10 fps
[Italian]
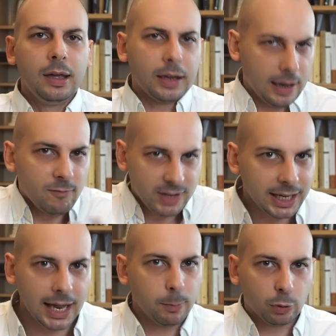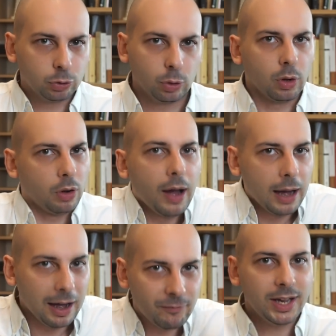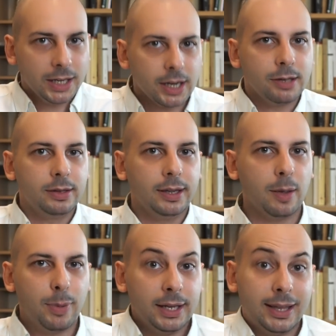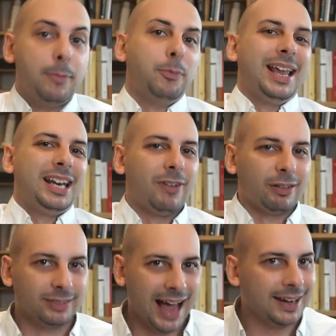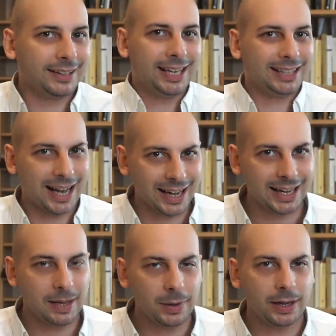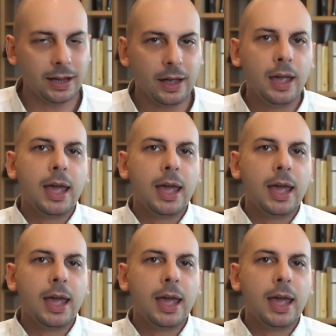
che vedremo sono avveniristiche per i tempi e devastanti e terribili,